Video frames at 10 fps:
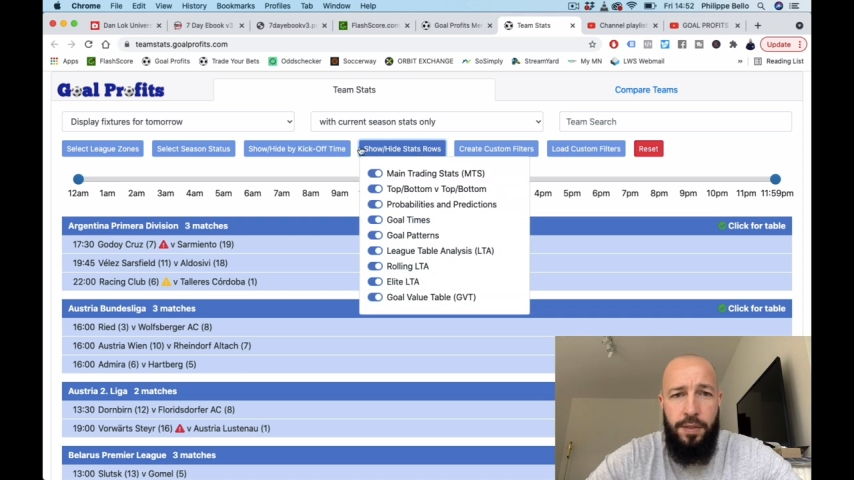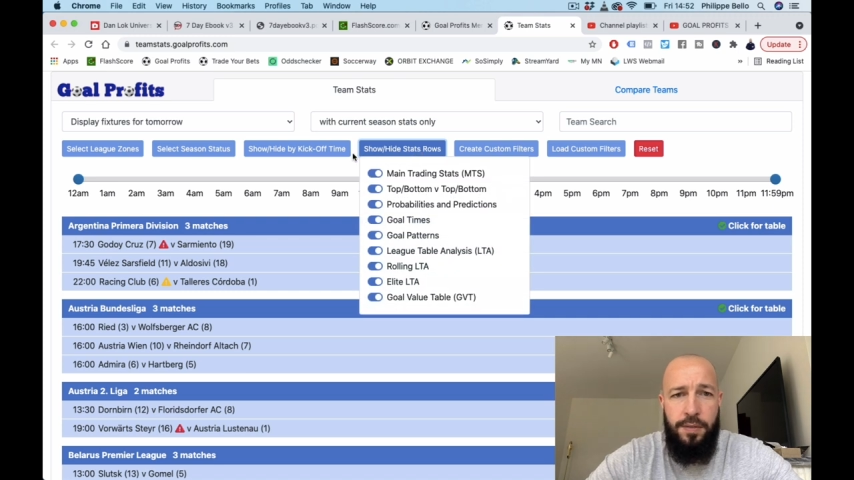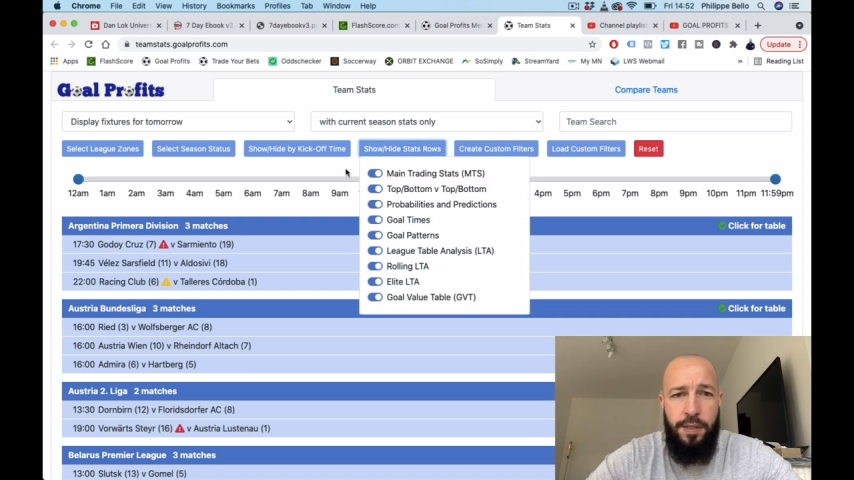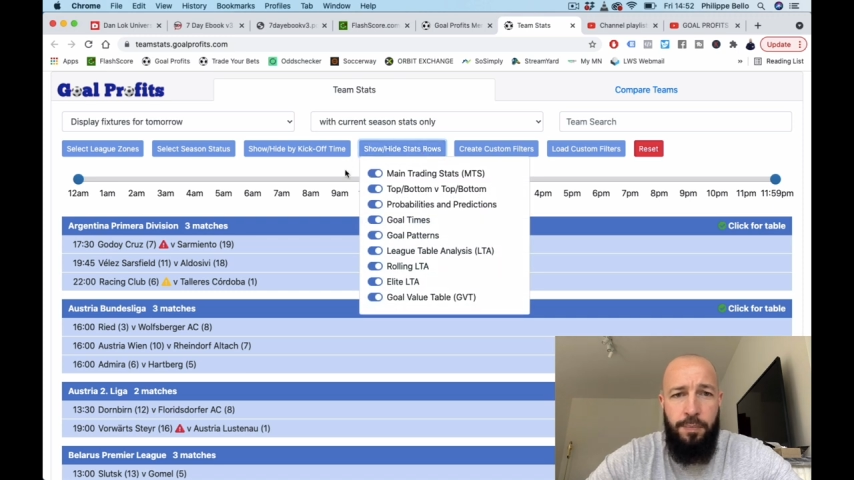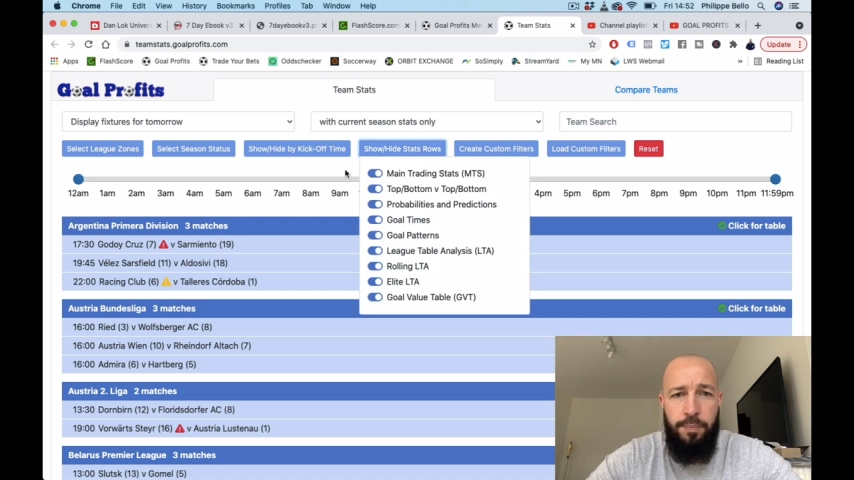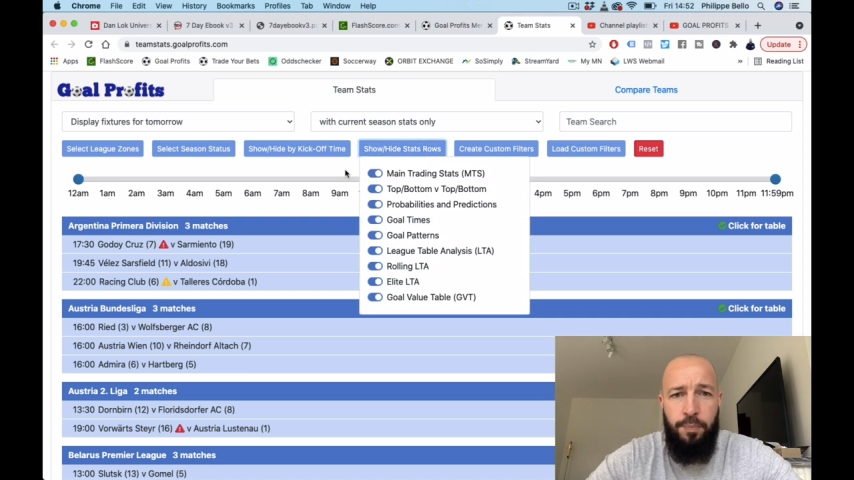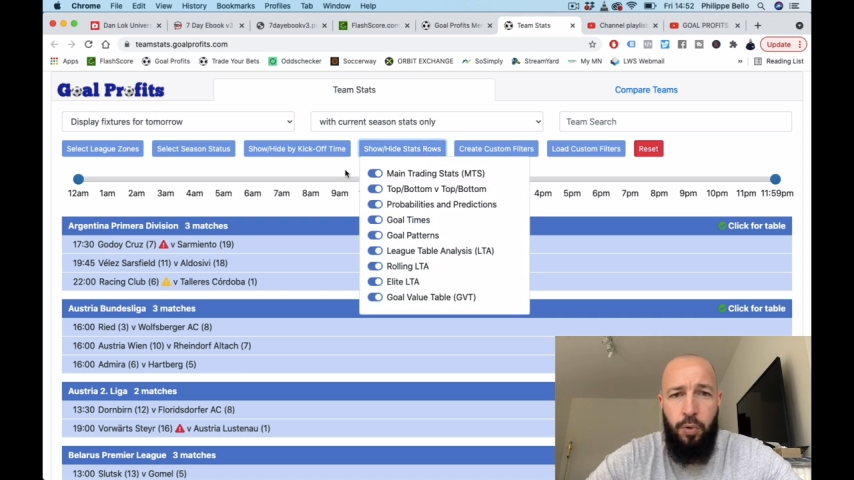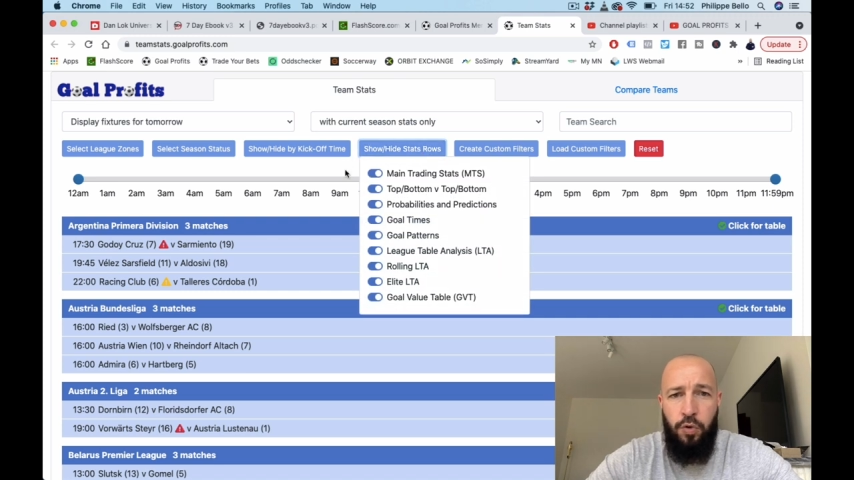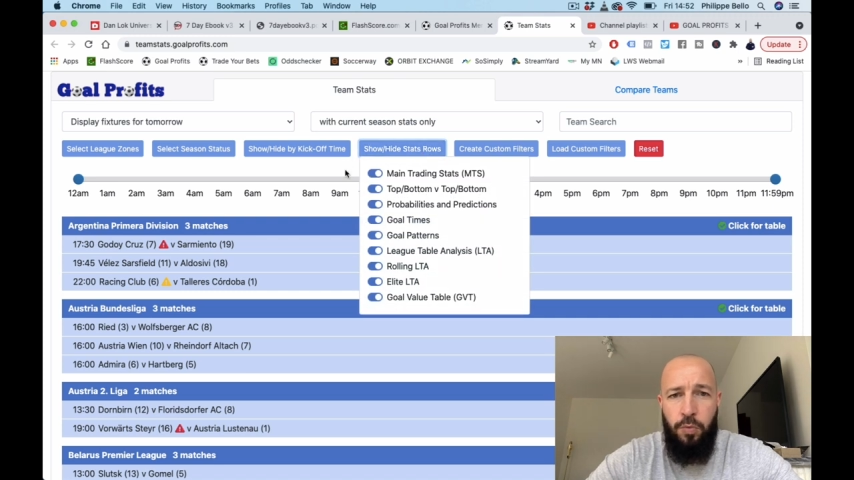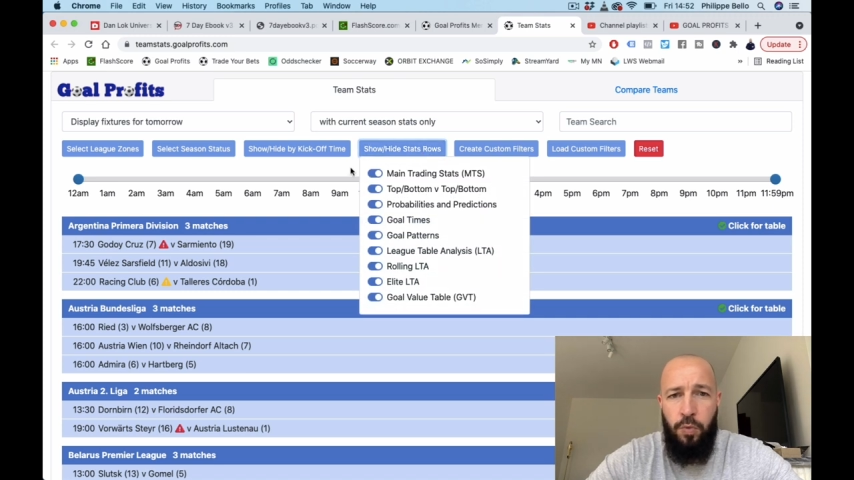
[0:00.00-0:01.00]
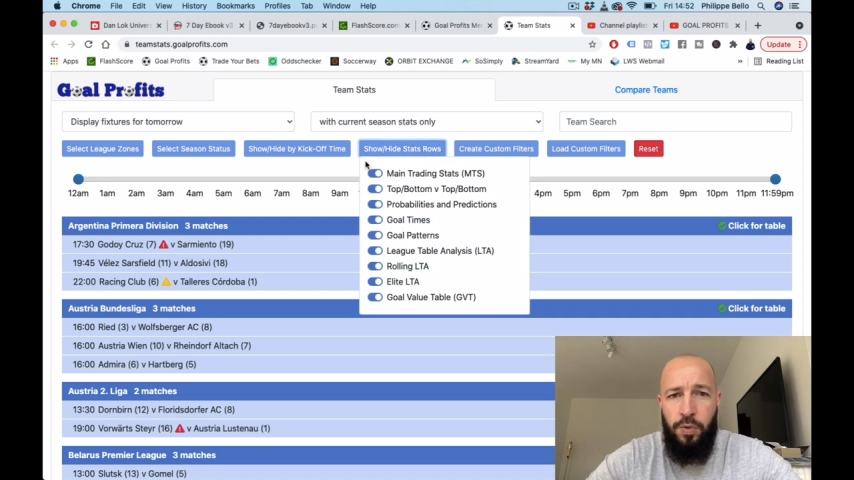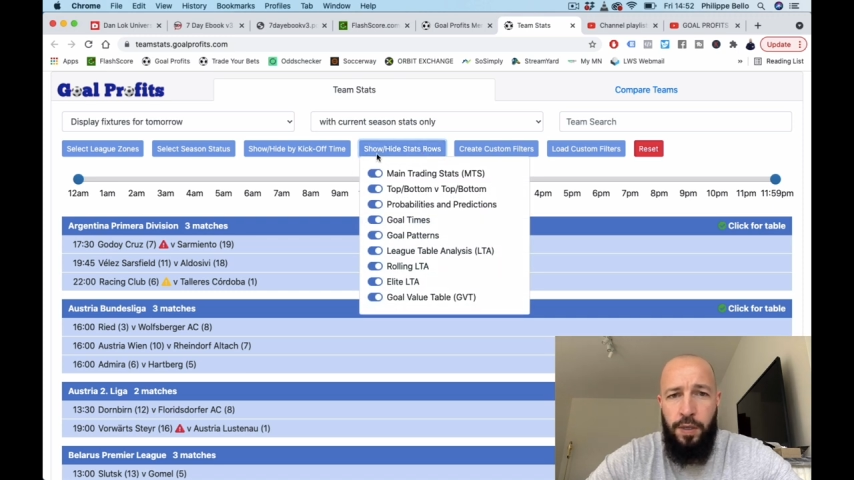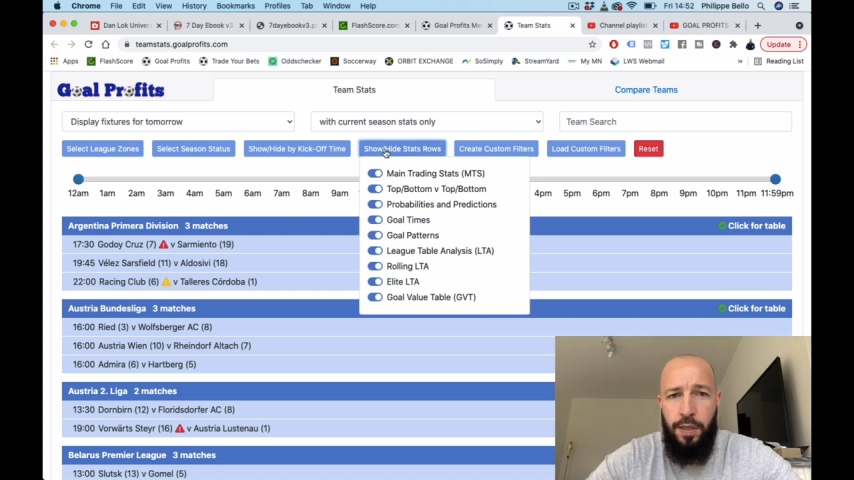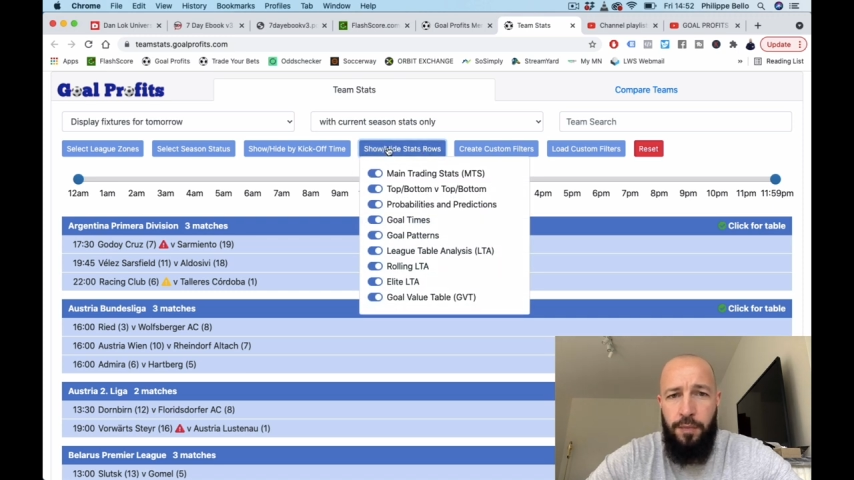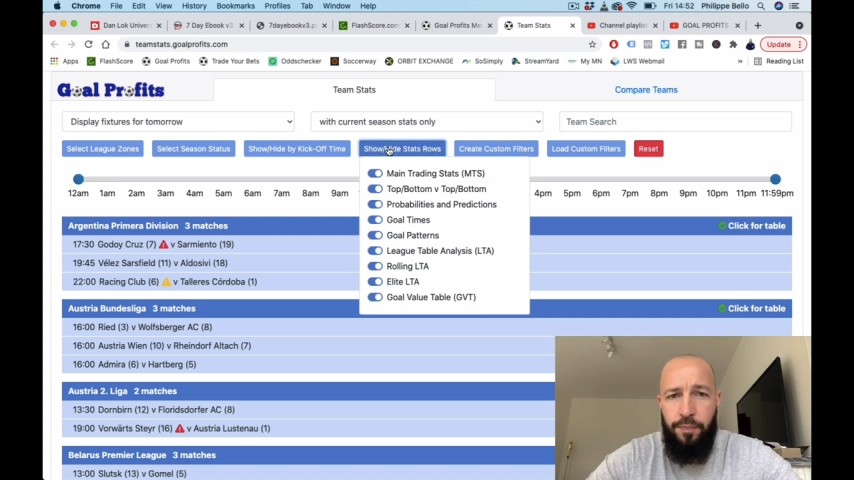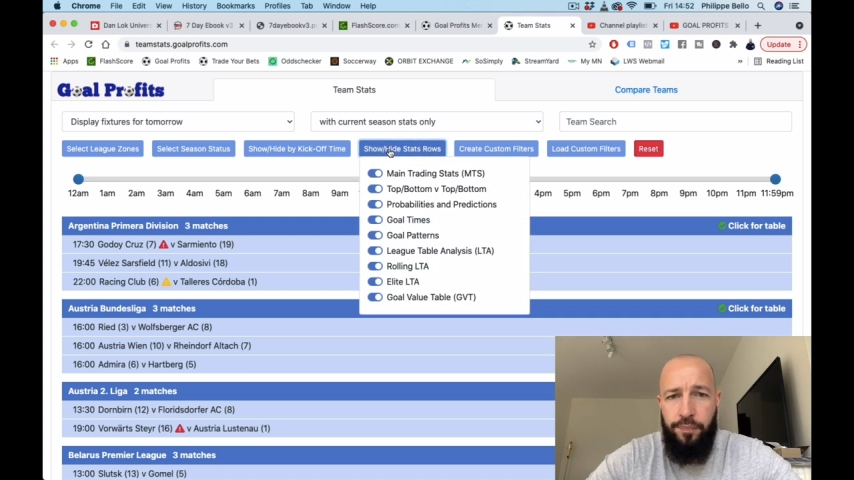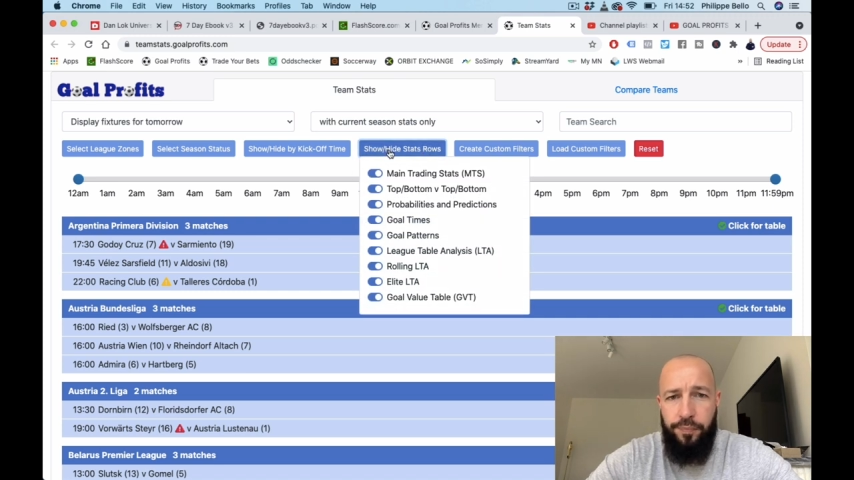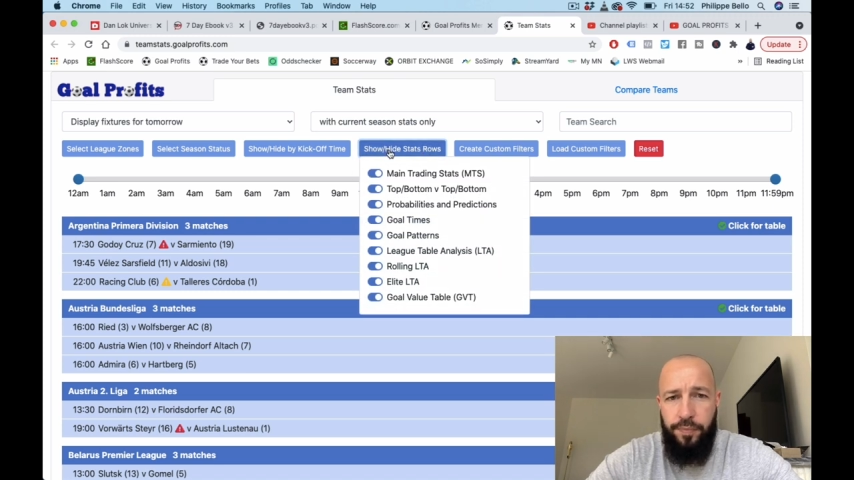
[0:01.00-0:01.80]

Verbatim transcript: ici, pour te montrer